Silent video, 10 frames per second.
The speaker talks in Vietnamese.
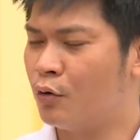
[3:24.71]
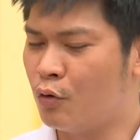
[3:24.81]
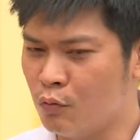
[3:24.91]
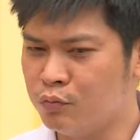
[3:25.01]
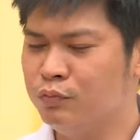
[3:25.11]

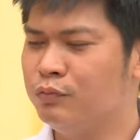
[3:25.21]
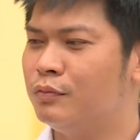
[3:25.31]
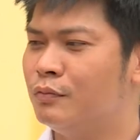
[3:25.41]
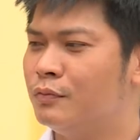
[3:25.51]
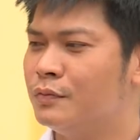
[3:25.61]
cũng
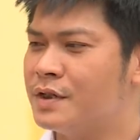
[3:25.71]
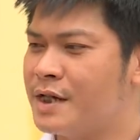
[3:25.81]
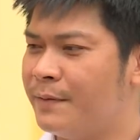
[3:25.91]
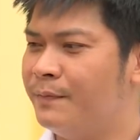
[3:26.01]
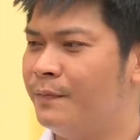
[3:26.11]

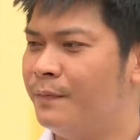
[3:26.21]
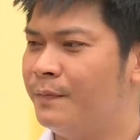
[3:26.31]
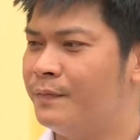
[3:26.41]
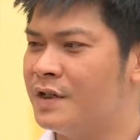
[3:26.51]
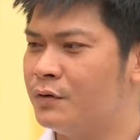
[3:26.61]
xem
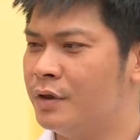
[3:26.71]
trên